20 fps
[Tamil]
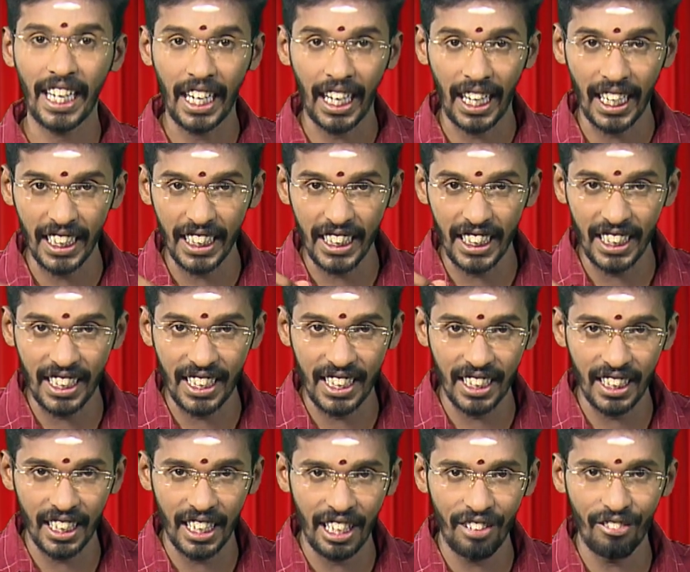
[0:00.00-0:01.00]

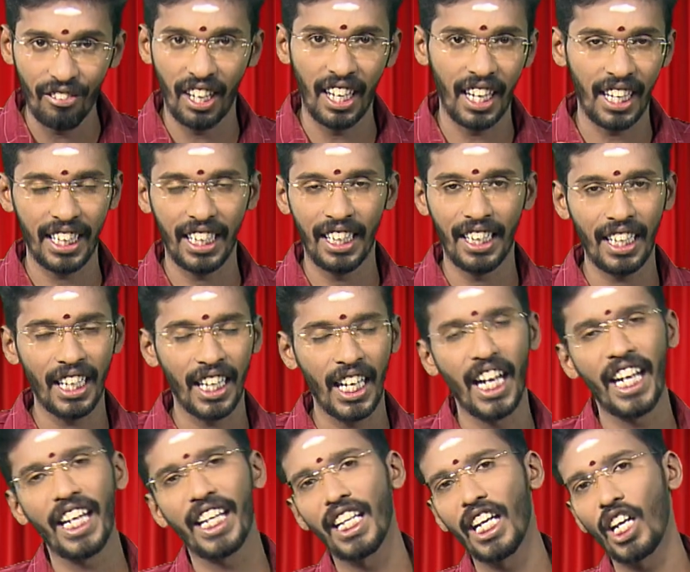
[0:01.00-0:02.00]
களரிற்று அறிவார் என்ற
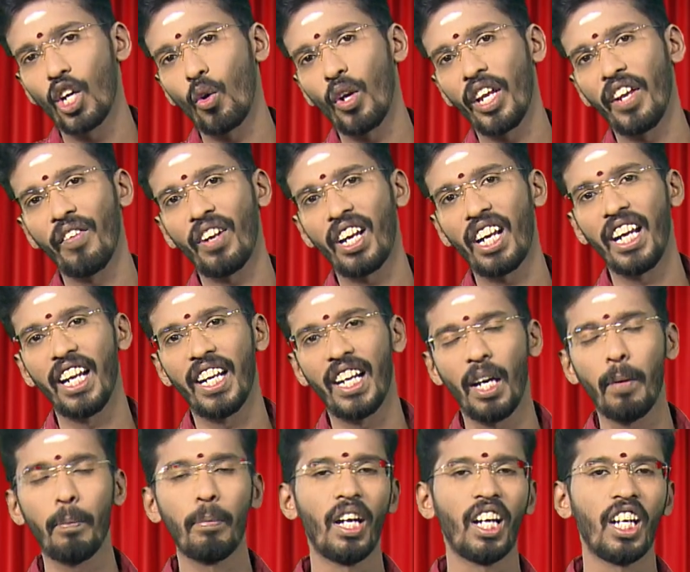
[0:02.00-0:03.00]
நாயனாருடைய
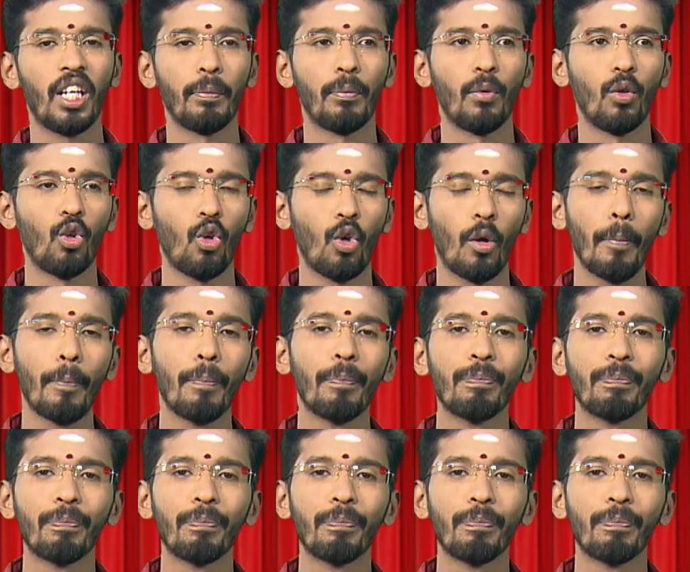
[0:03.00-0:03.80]
வரலாற்றை பார்க்கப் போகிறோம்